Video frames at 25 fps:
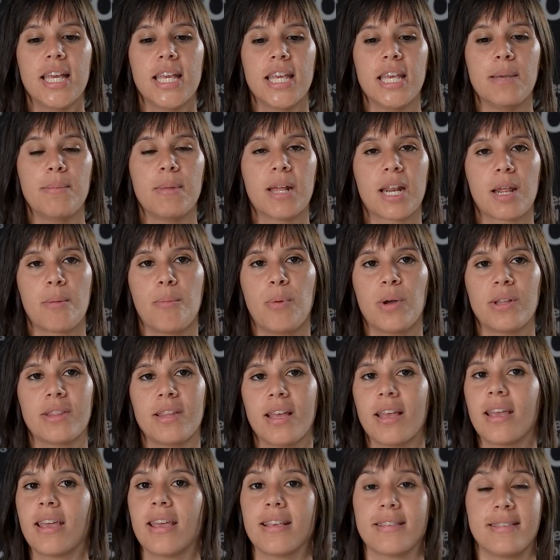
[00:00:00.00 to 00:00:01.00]
y mi respuesta
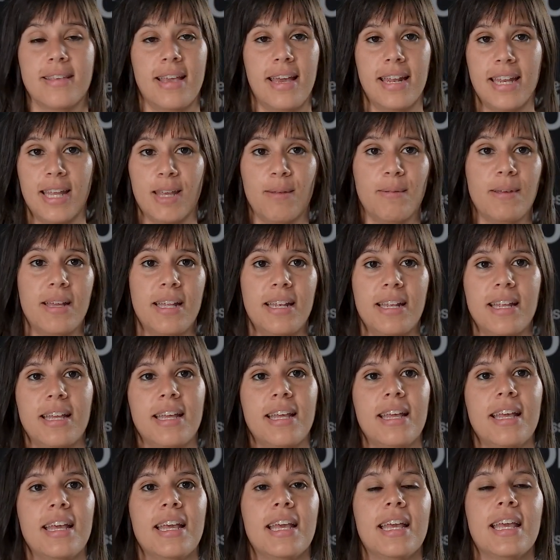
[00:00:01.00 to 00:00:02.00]
es que se animen,
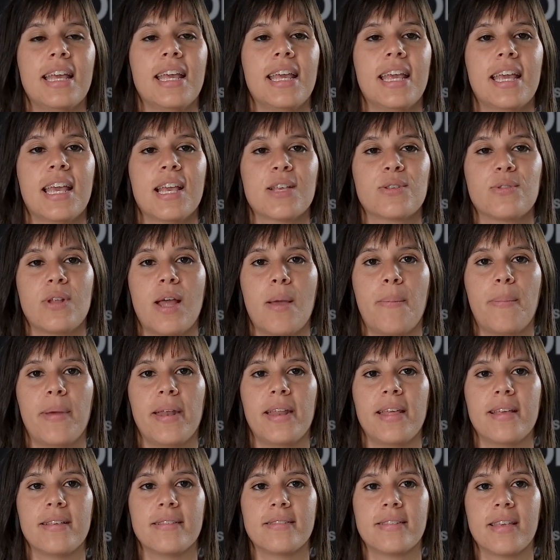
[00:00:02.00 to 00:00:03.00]
eh, que es una
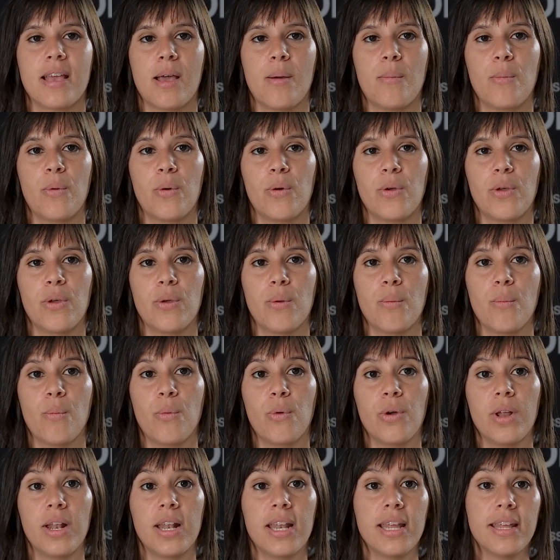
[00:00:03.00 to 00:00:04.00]
experiencia muy,
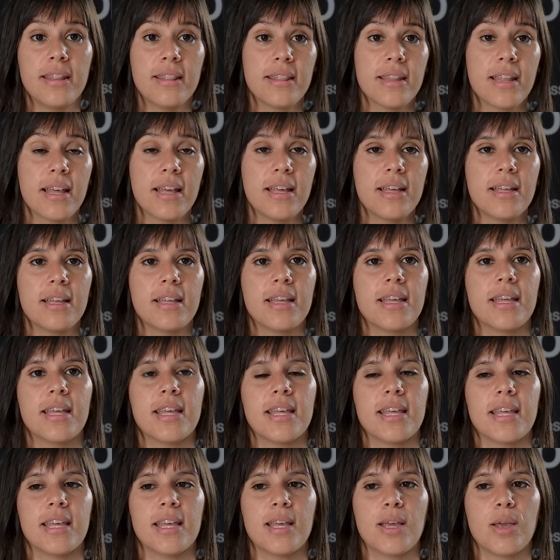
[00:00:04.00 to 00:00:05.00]
muy linda,
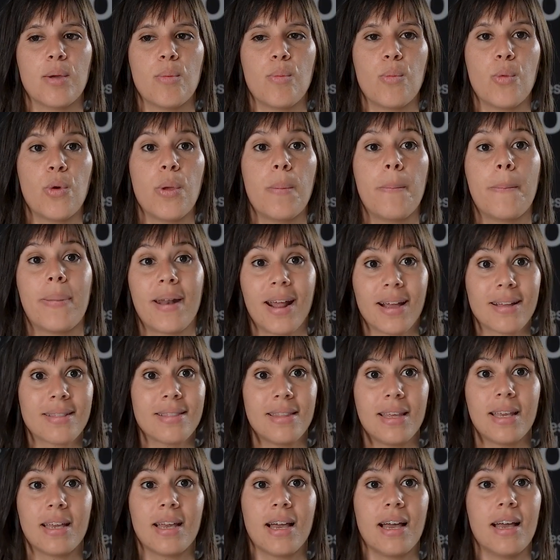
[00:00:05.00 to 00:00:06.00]
eh, muy
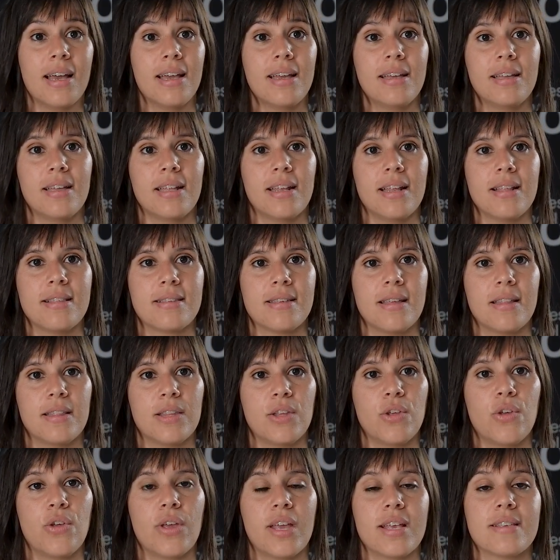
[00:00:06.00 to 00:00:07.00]
práctica, en el
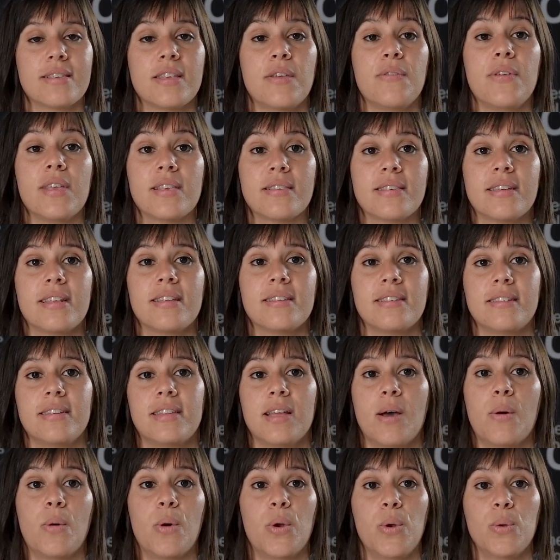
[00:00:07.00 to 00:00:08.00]
sentido de que si bien se
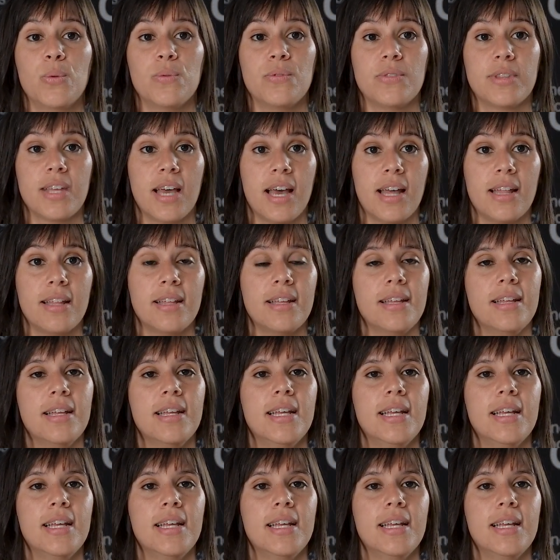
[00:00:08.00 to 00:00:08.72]
necesita voluntad